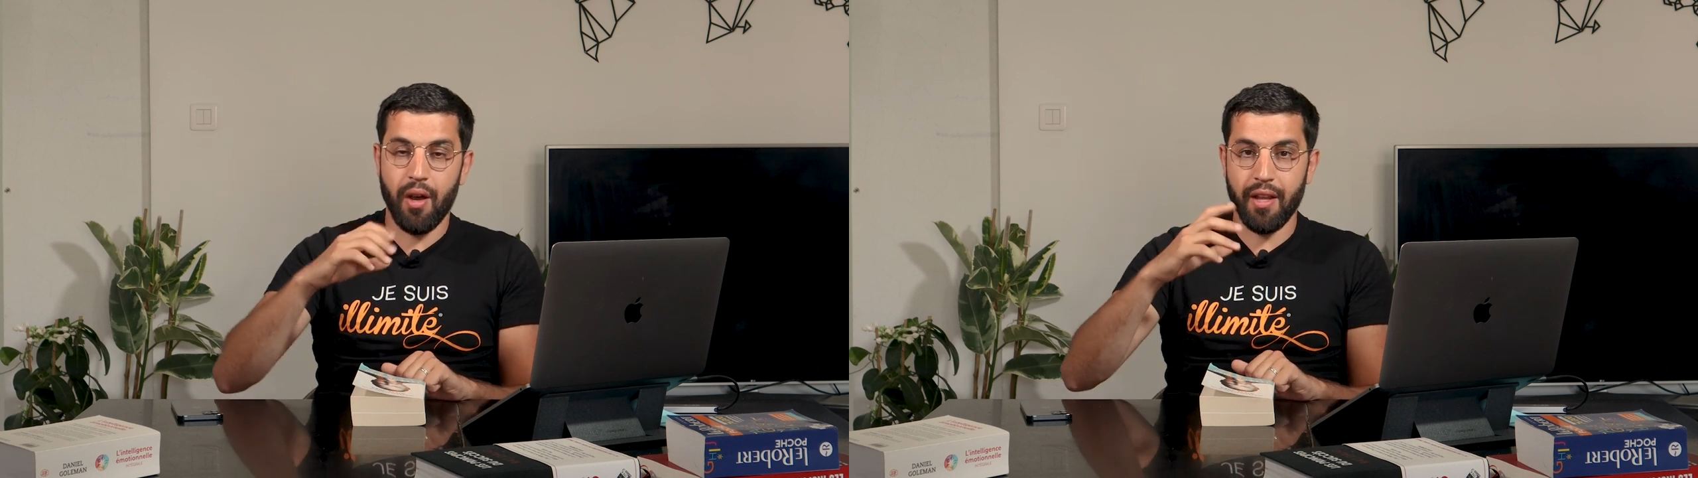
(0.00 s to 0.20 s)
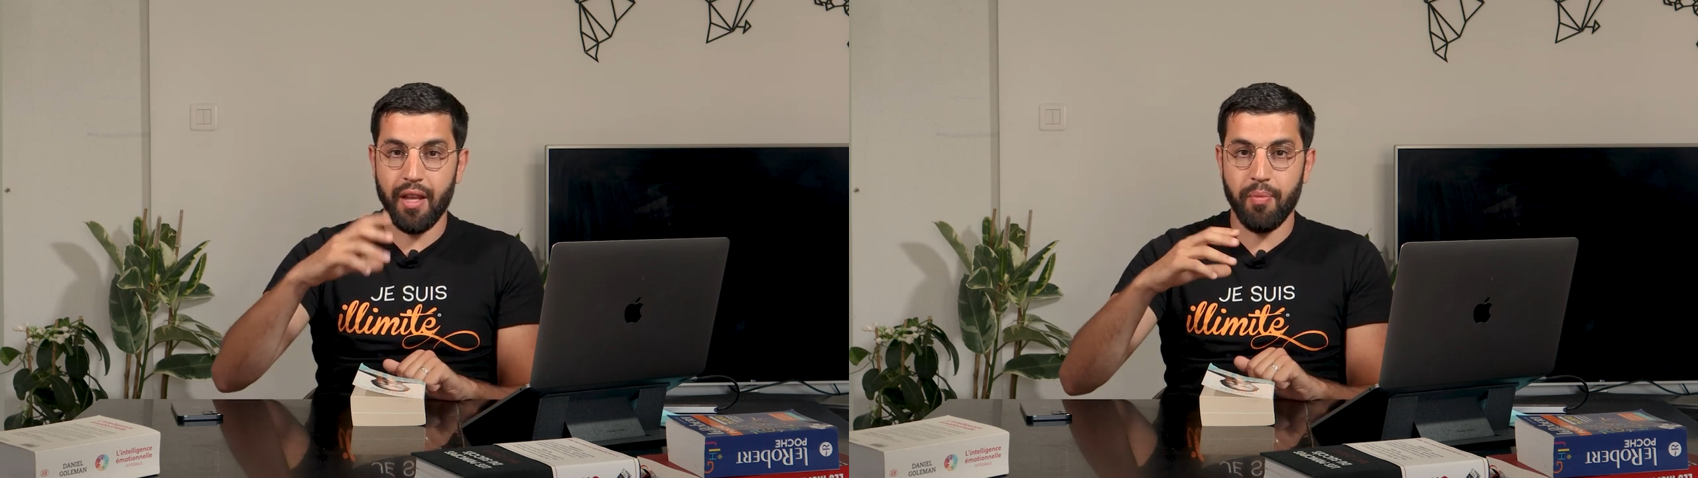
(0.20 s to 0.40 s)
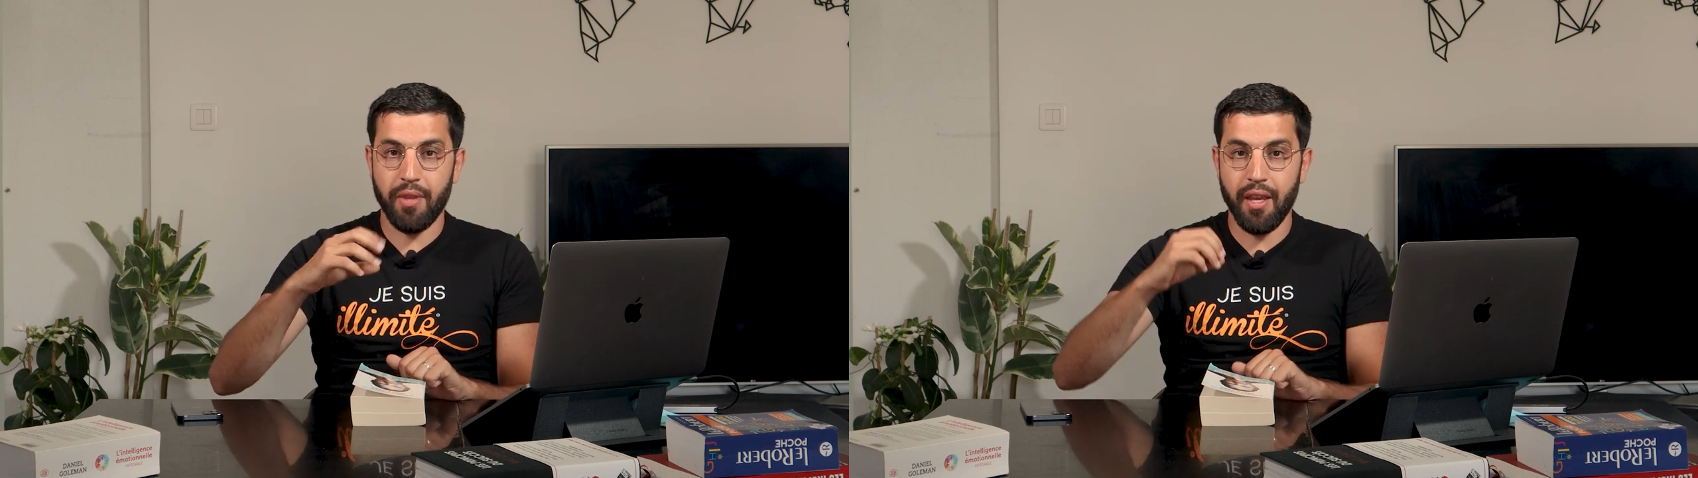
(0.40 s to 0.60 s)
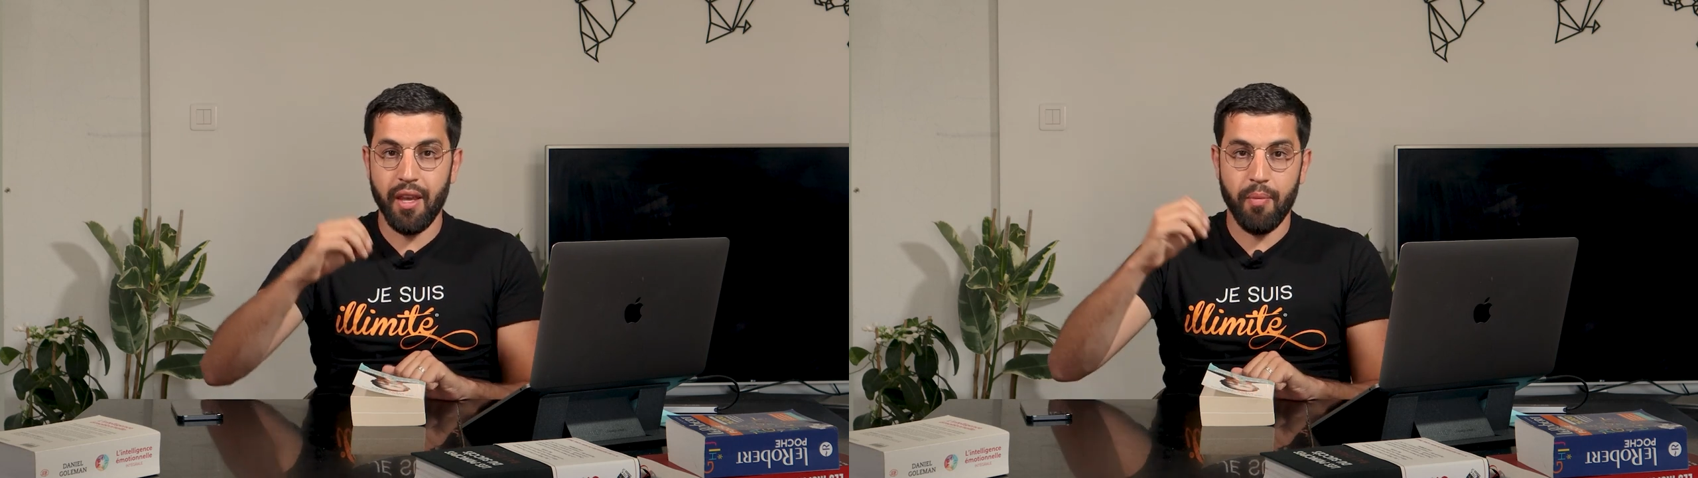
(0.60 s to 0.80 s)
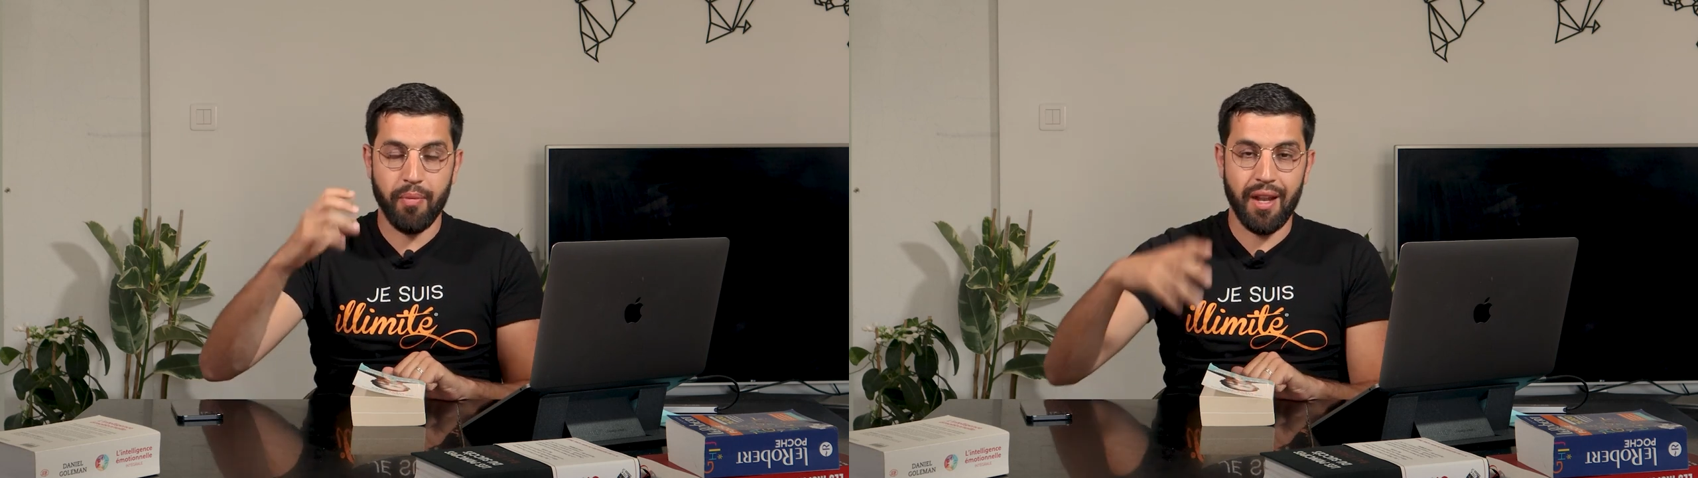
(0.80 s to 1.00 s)

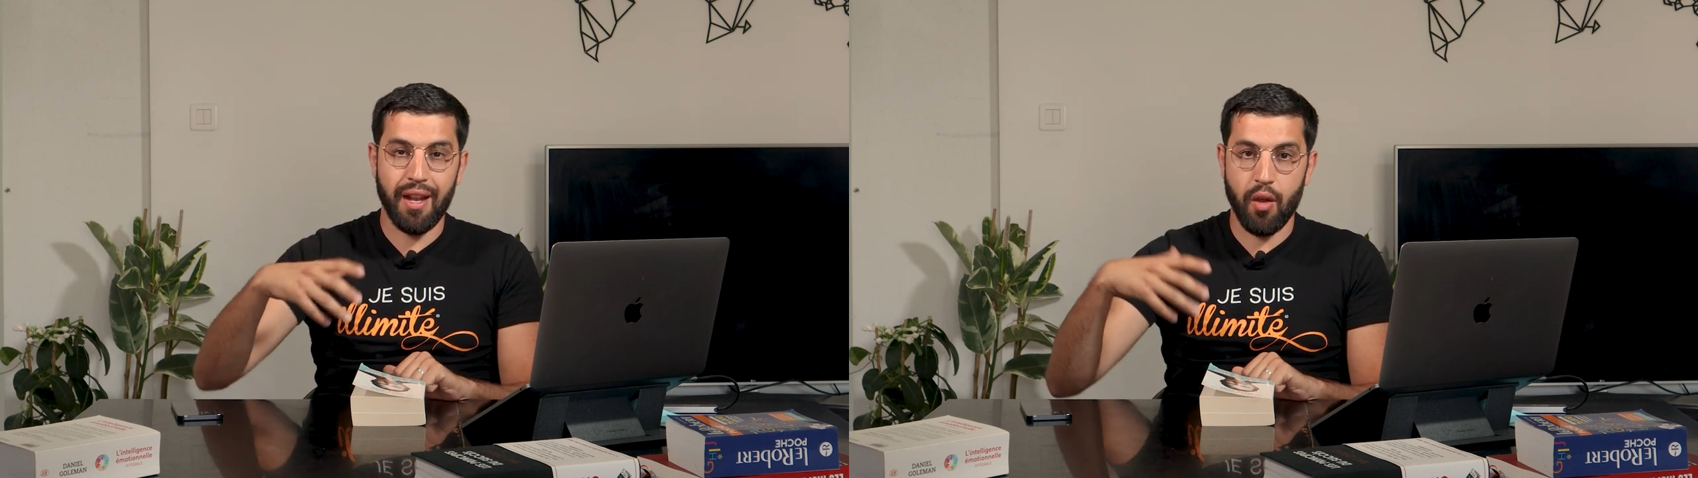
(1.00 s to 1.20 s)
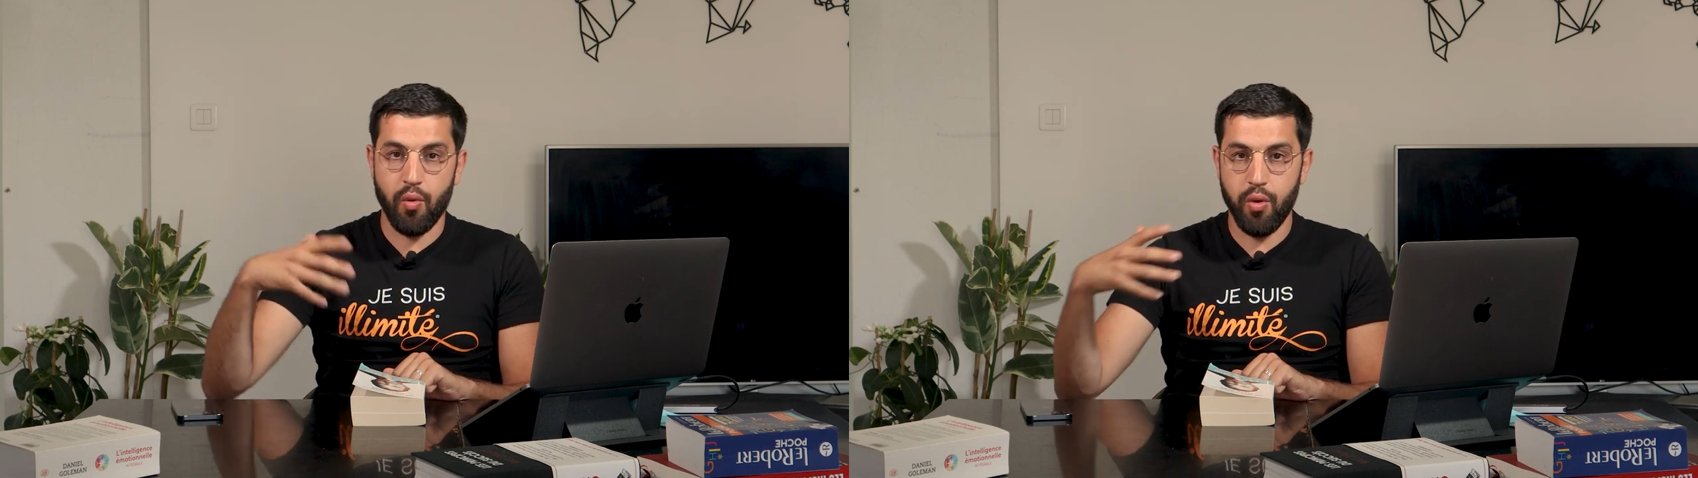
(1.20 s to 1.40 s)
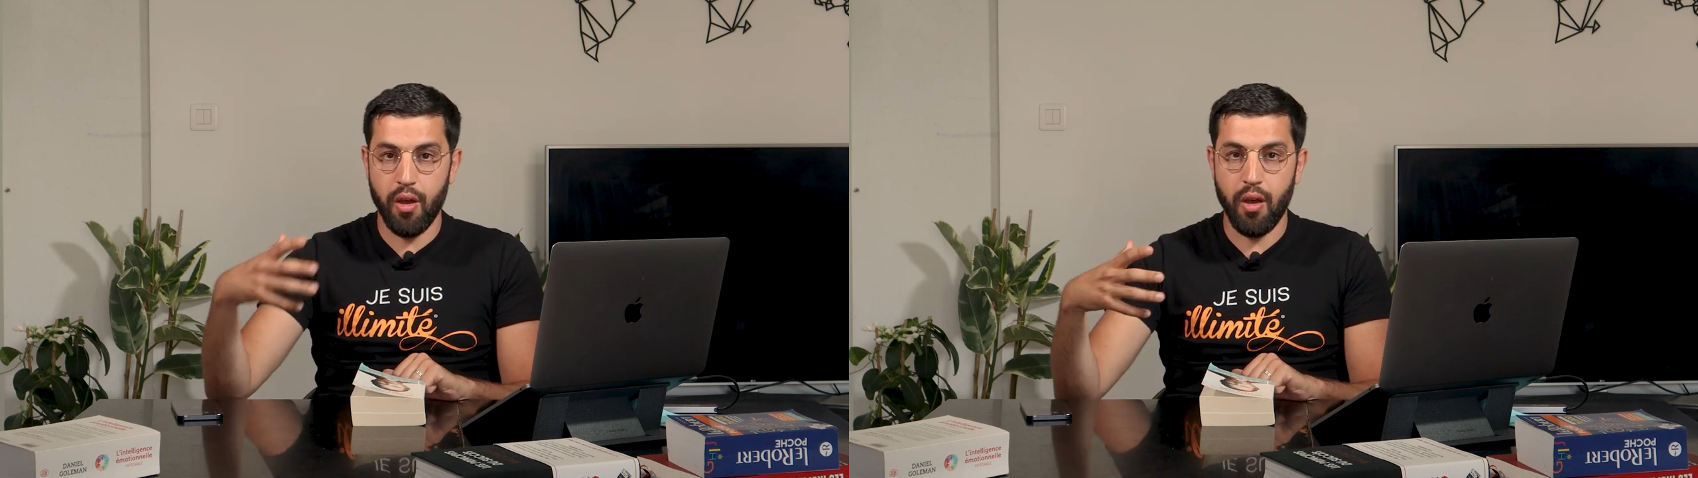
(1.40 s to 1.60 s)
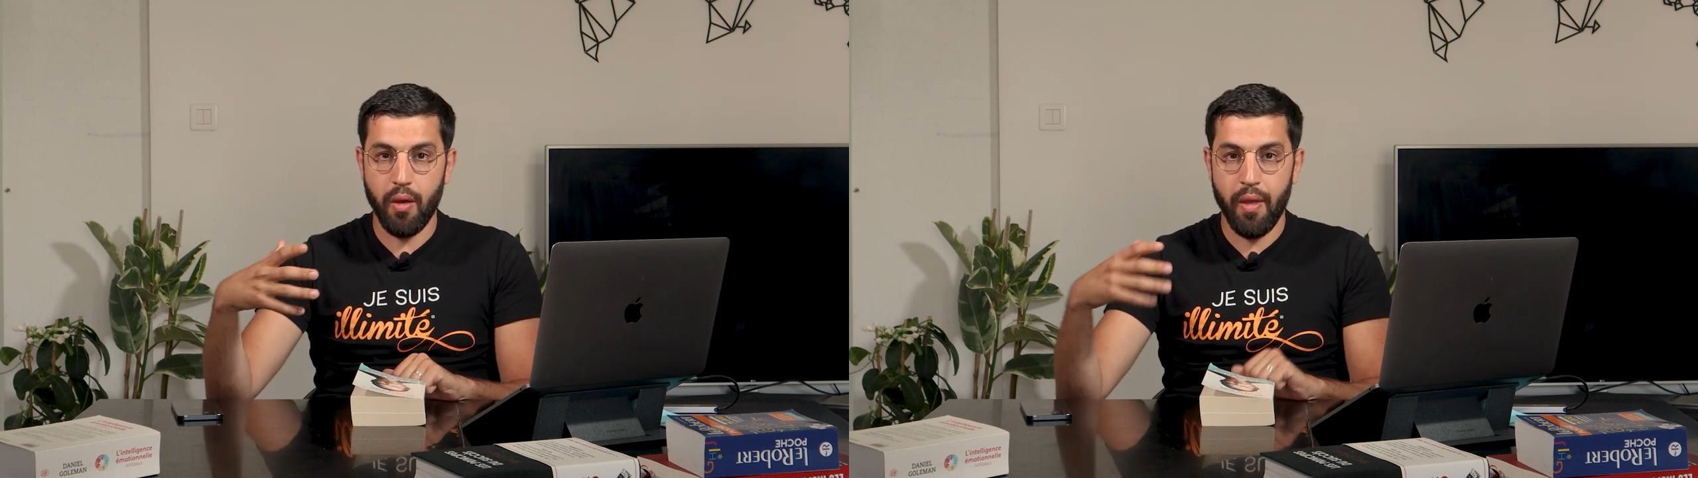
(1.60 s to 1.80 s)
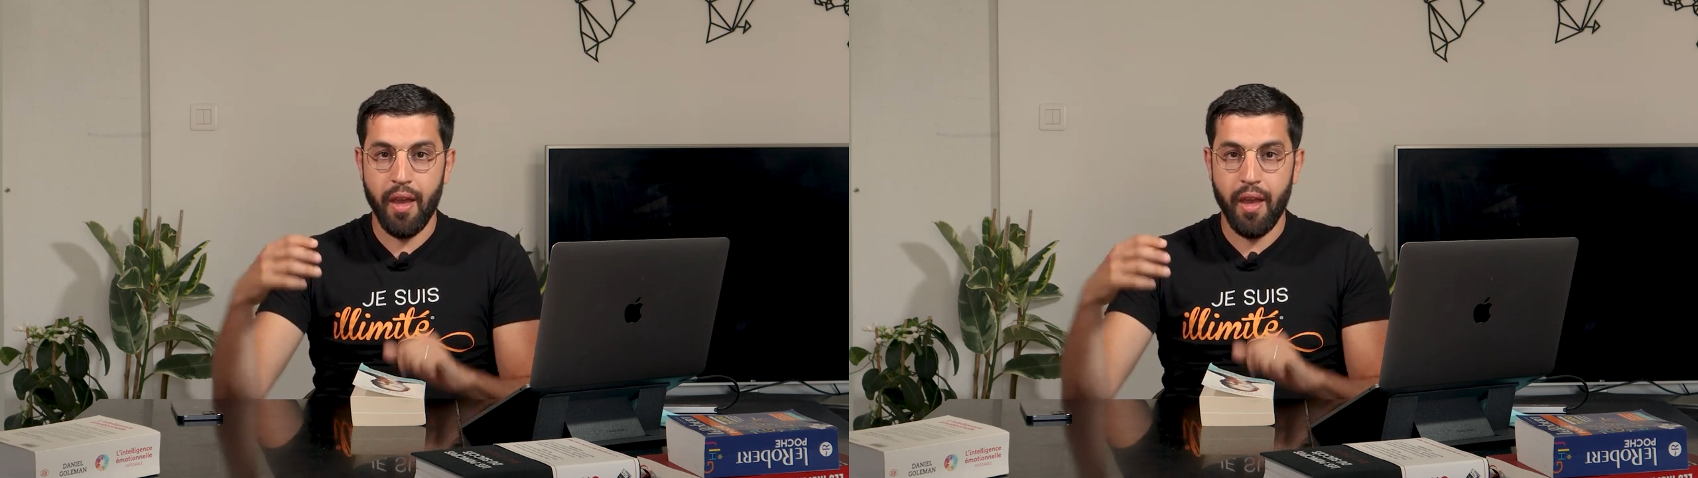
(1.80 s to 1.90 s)
adapter peut-être la couleur.